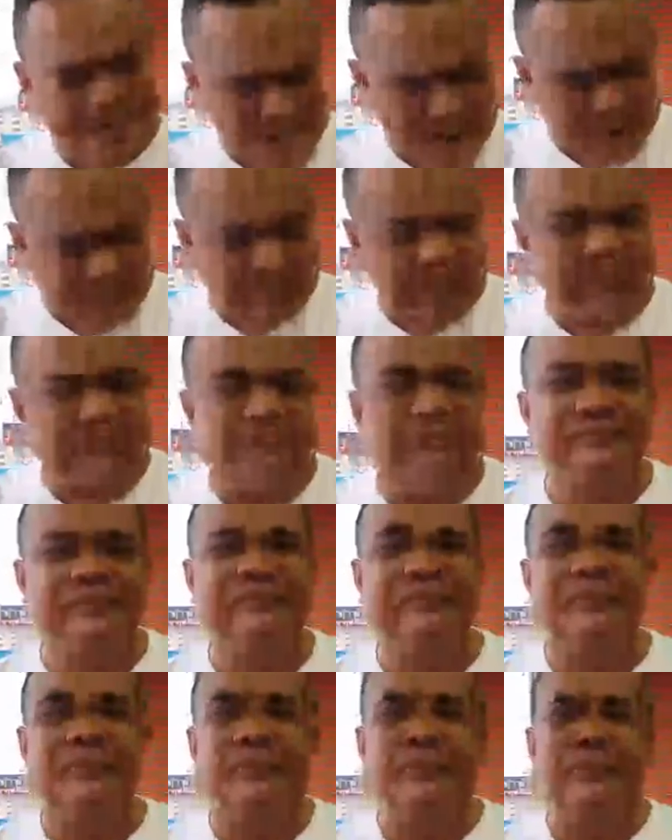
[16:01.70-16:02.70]
ครับ
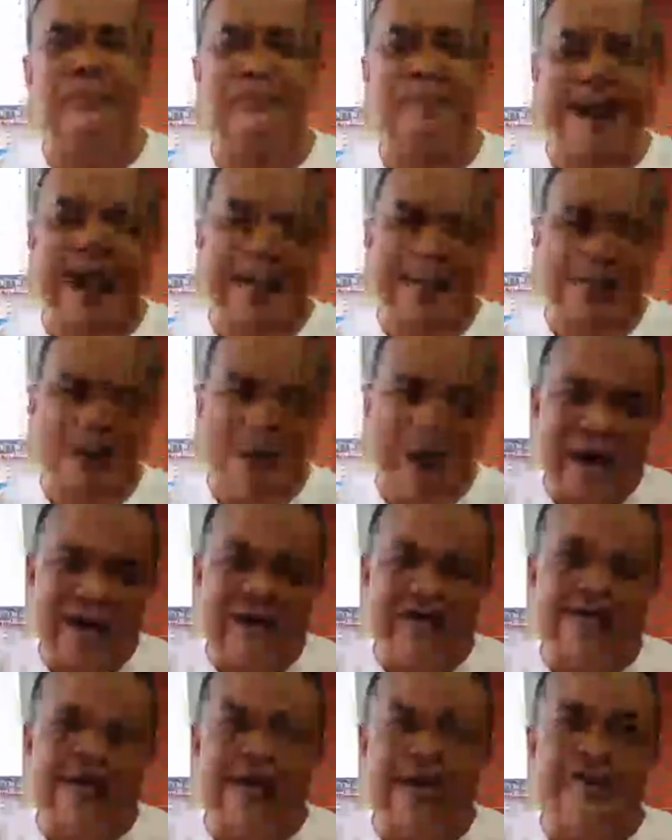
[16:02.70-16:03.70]
ภาพของอ
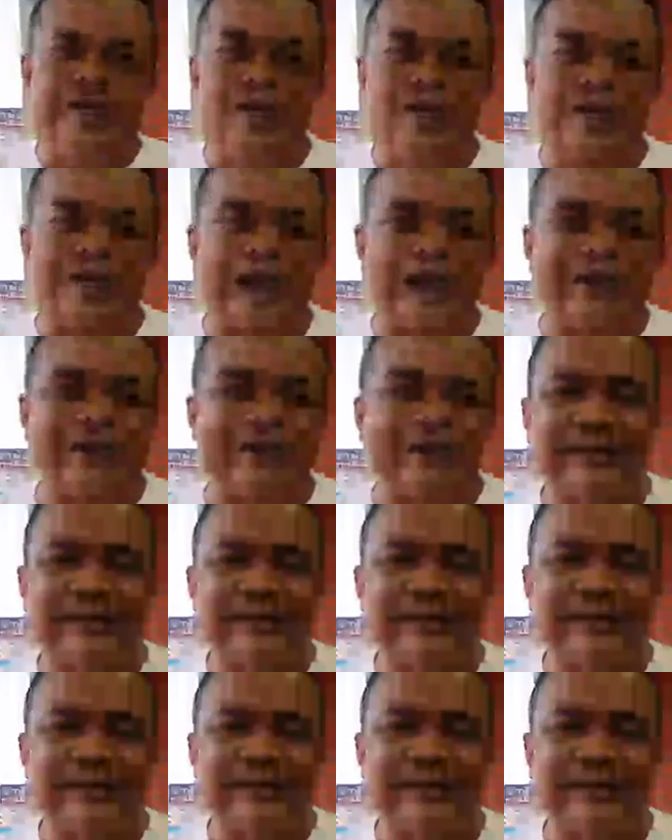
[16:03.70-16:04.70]
ดีตนายกทักษิณ
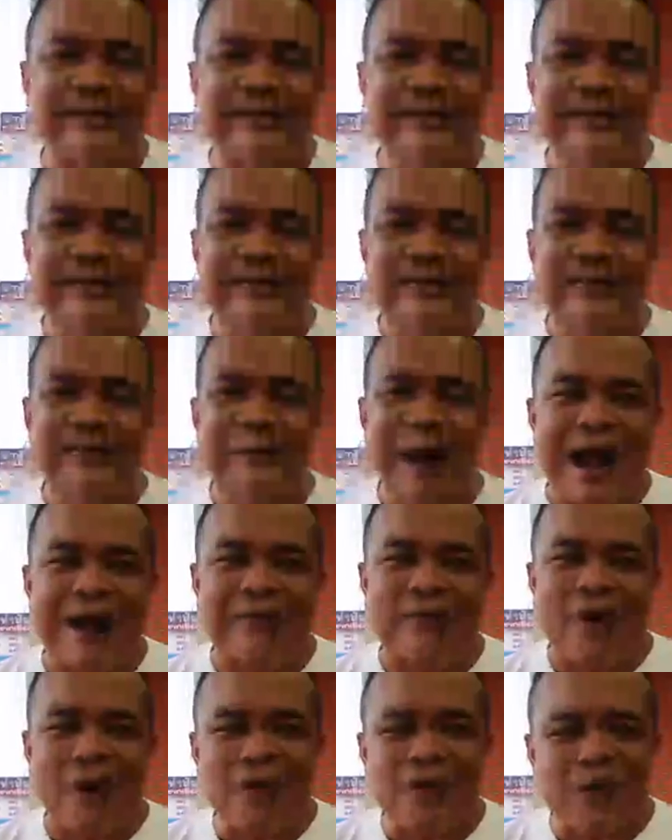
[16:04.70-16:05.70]
ภาพ
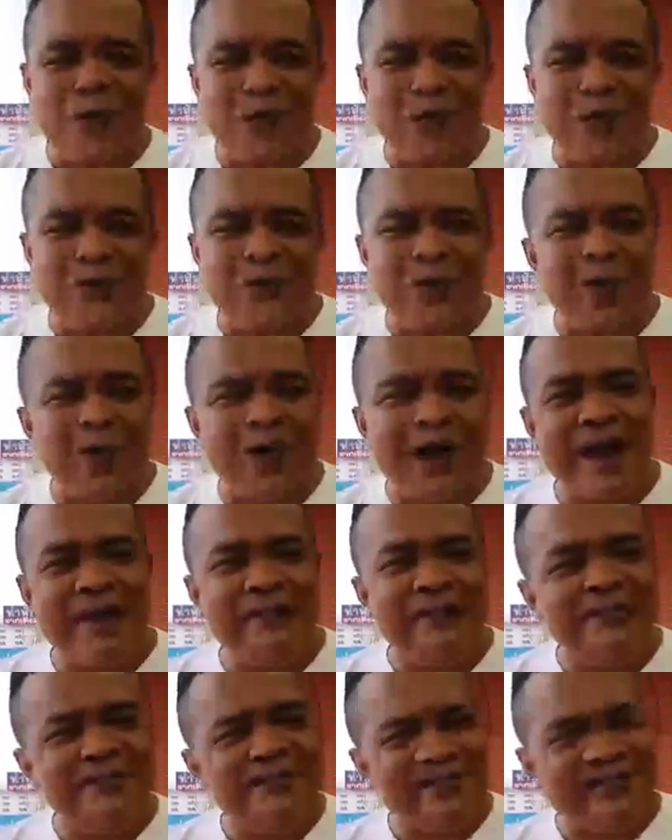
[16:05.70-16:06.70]
ของนปชให้
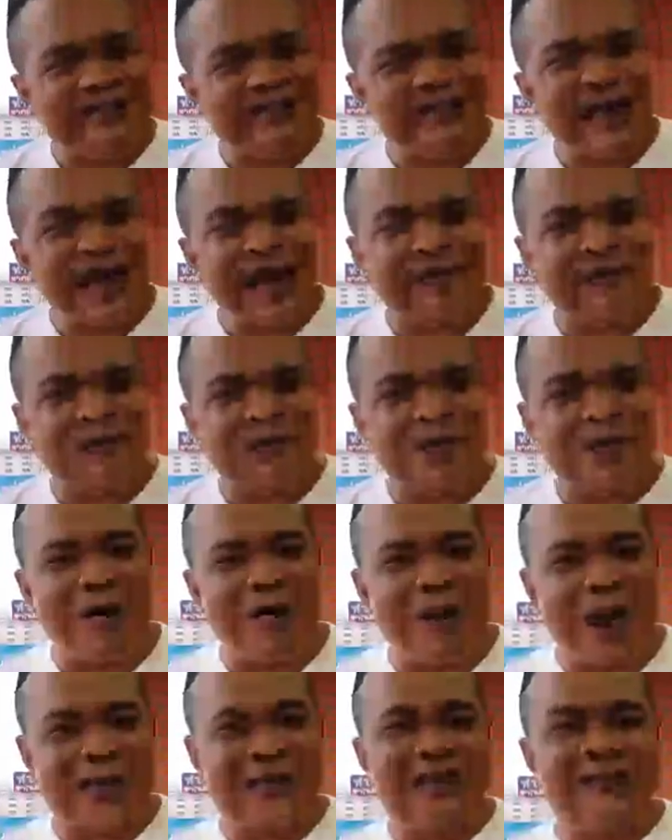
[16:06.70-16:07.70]
เป็นสิ่งที่น่ากลัว
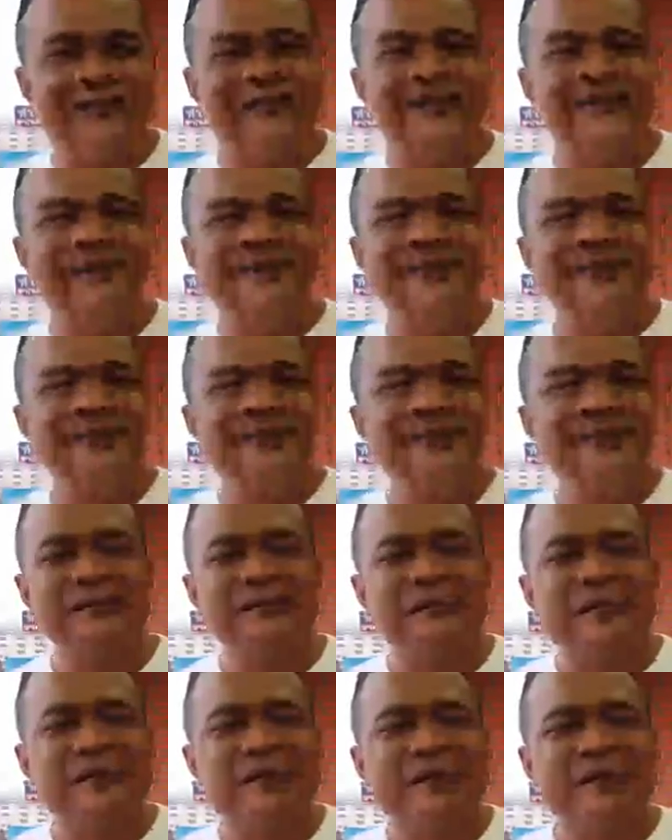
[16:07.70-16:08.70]
ไว้
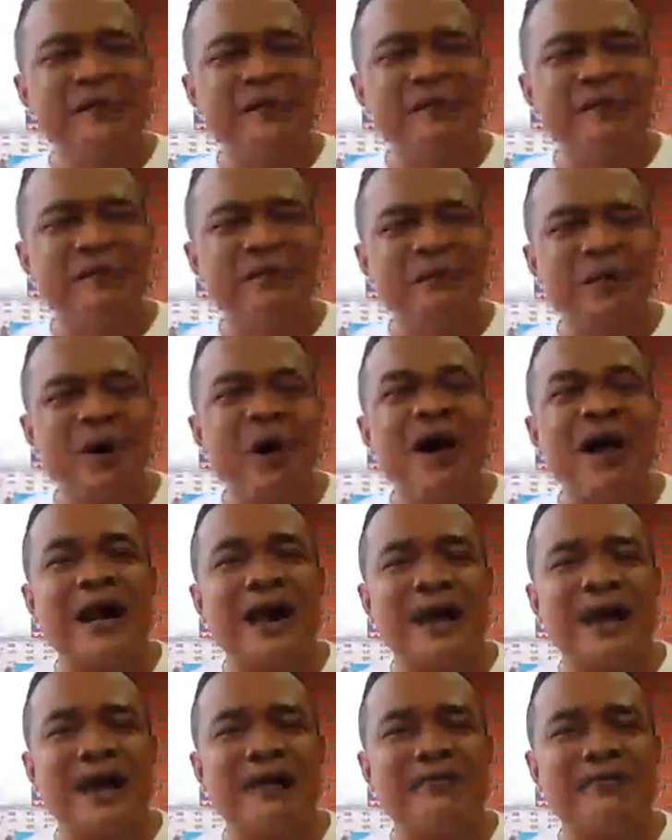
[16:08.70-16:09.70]
เพราะอะไร
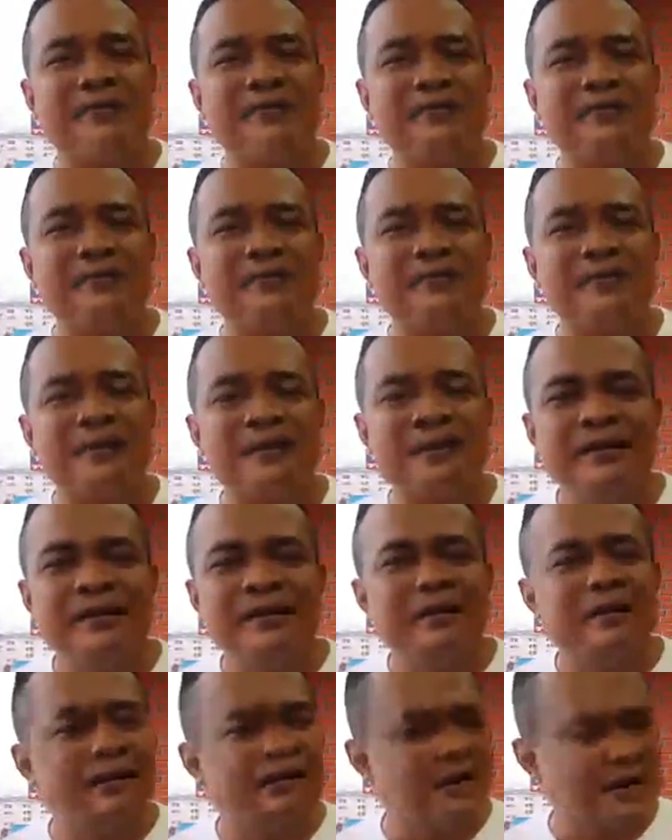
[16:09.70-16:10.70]
ครับ
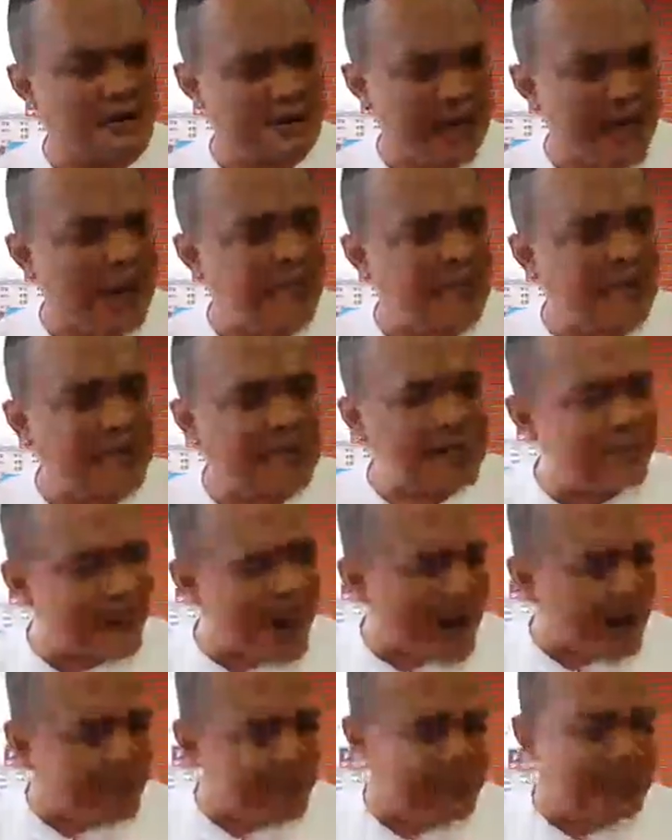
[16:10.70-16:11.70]
ถ้าไม่มี
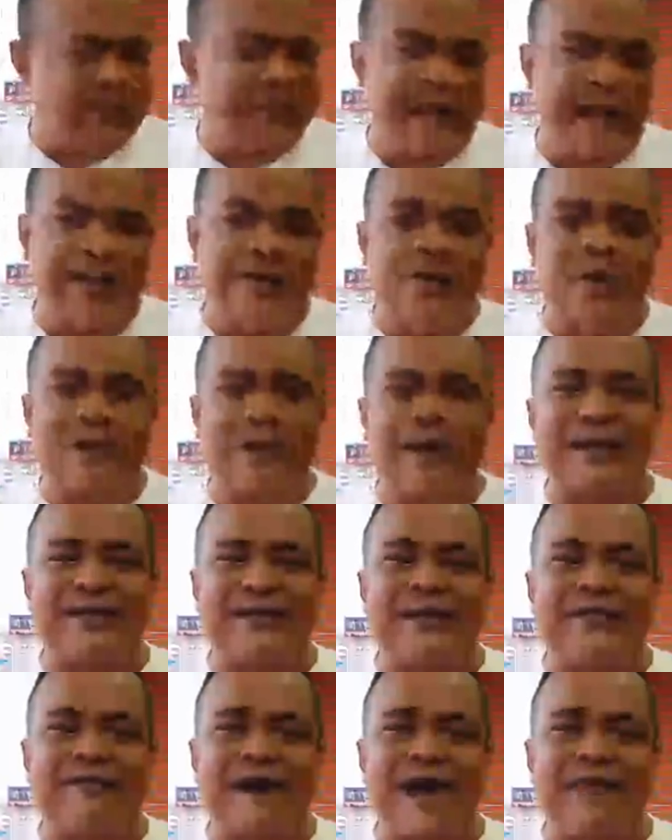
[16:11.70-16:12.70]
ภาพอดีตนายกทัก
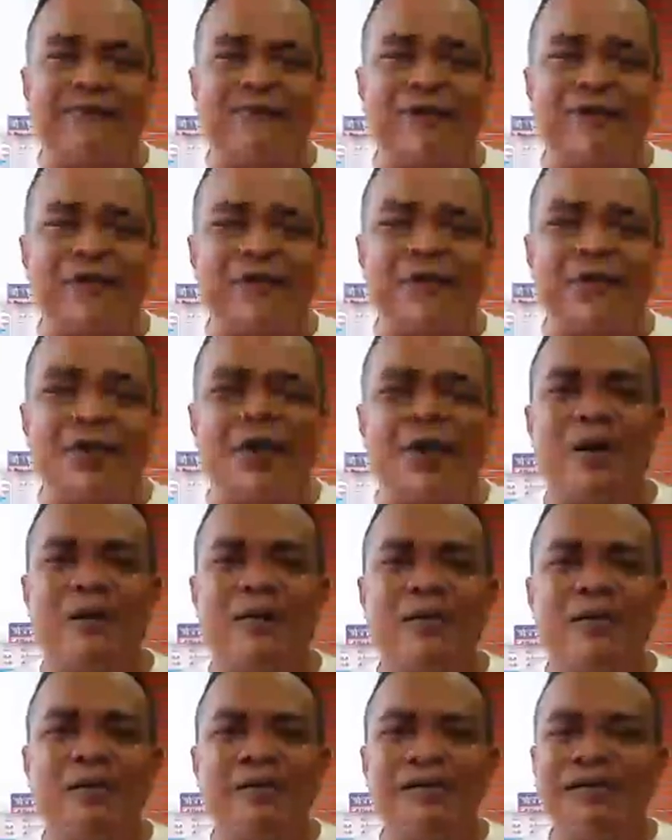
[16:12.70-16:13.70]
ษิณภาพนปช
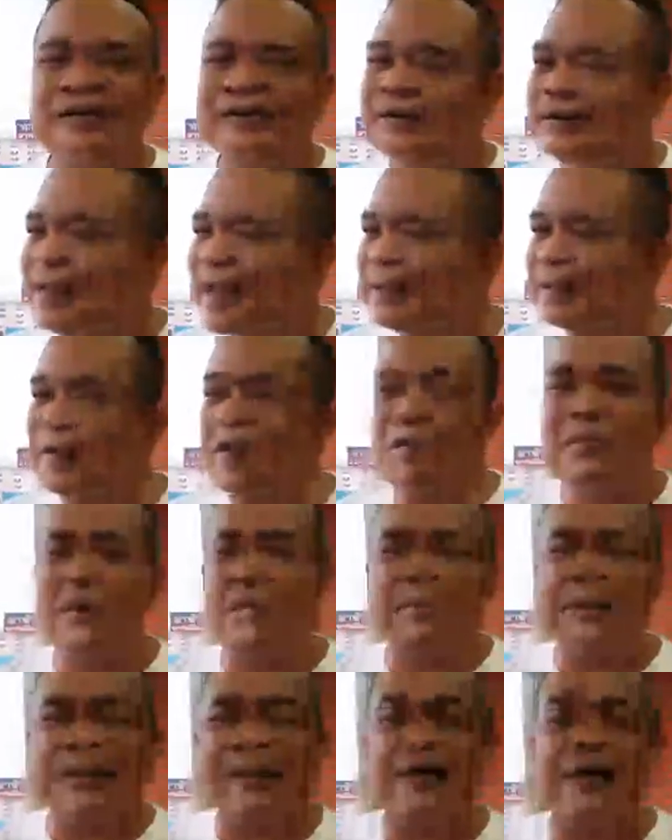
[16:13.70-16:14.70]
ท่านก็ไม่
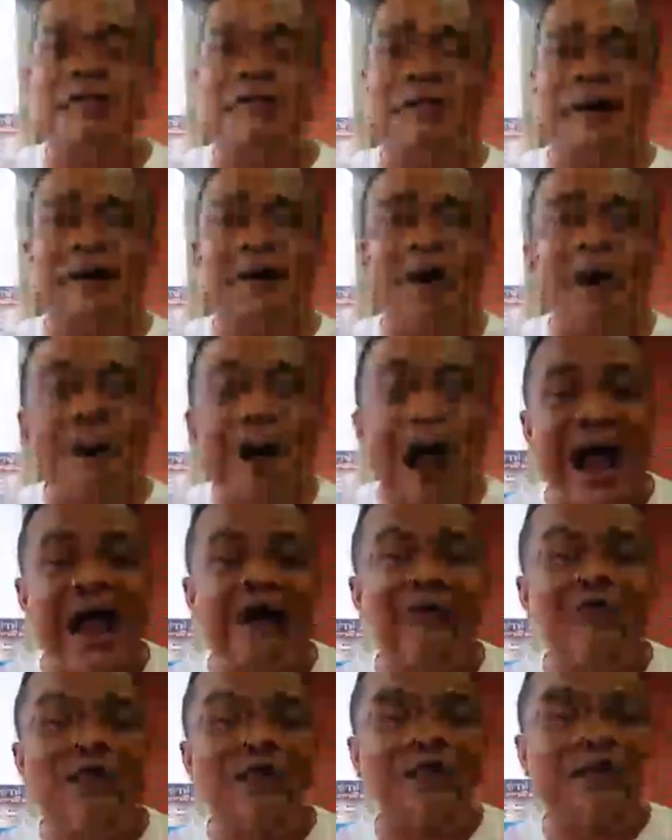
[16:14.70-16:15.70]
มีเรื่องเป็นข้ออ้าง
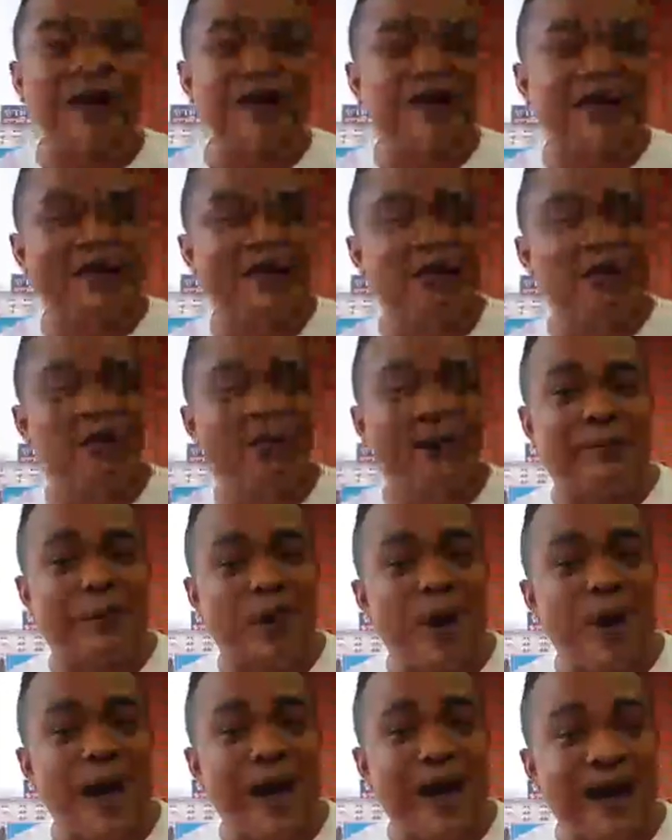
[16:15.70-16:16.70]
ว่าท่านจะอยู่ไปเพ
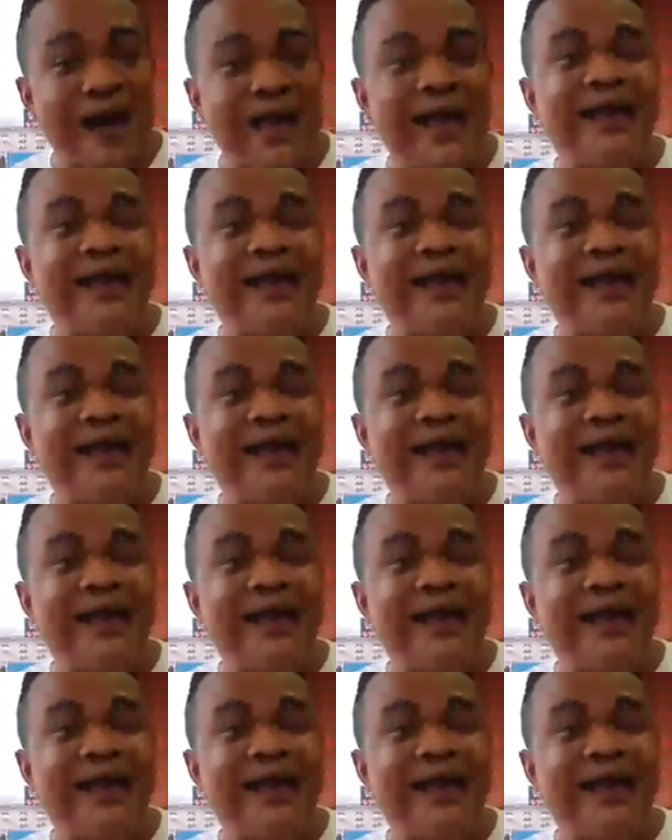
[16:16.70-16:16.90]
ราะอะไร